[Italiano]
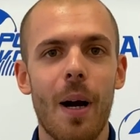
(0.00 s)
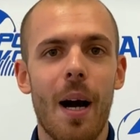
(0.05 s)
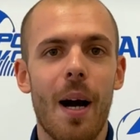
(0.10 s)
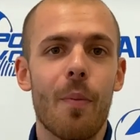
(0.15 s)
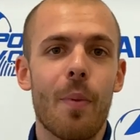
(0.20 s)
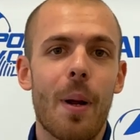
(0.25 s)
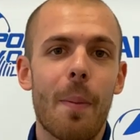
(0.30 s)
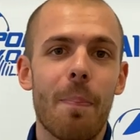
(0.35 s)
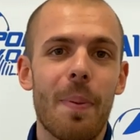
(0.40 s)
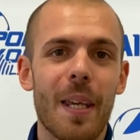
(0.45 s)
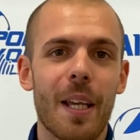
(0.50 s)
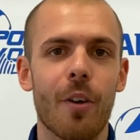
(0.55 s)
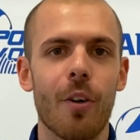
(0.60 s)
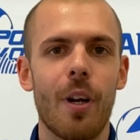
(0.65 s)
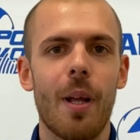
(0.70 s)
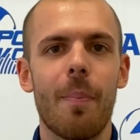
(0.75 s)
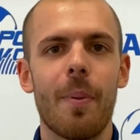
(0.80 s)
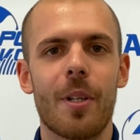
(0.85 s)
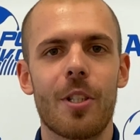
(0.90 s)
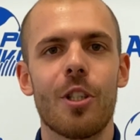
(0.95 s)
a una
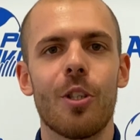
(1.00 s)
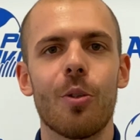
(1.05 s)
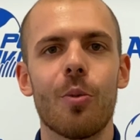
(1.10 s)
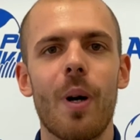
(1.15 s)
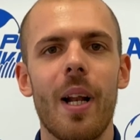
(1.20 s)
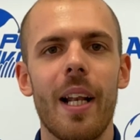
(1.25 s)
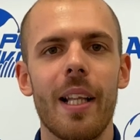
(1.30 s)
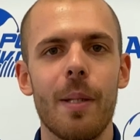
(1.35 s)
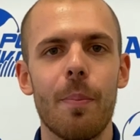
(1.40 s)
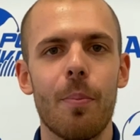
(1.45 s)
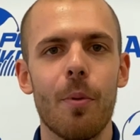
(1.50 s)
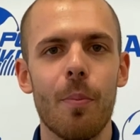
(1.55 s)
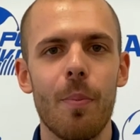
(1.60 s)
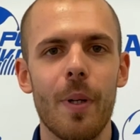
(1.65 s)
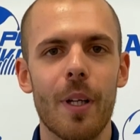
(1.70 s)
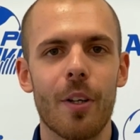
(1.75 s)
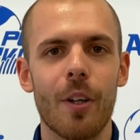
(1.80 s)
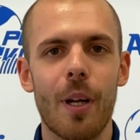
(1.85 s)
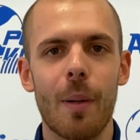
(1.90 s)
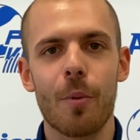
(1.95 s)
piccola percentuale di
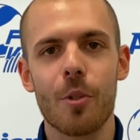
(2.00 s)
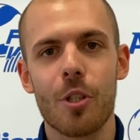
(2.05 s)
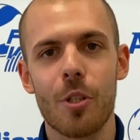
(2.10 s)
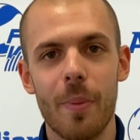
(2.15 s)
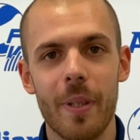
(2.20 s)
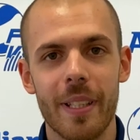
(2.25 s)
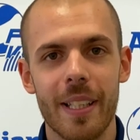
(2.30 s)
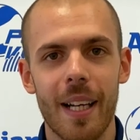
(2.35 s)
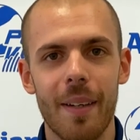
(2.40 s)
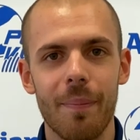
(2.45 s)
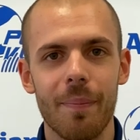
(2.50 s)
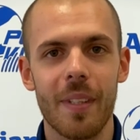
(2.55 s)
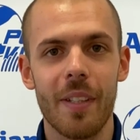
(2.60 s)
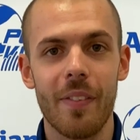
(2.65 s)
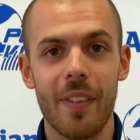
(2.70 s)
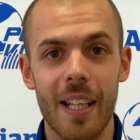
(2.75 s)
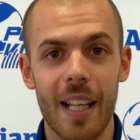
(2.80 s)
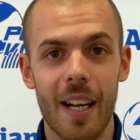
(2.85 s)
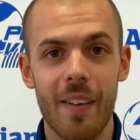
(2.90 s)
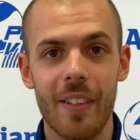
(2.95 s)
pubblico la possibilità di
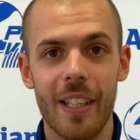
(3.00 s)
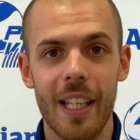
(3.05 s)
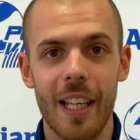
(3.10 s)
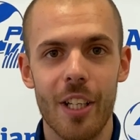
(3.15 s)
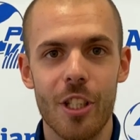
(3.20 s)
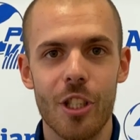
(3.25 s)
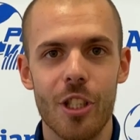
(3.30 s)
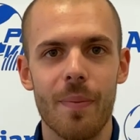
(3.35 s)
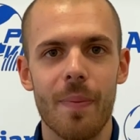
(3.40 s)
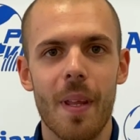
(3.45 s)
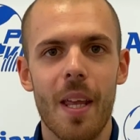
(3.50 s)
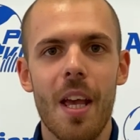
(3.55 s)
venire a vederci.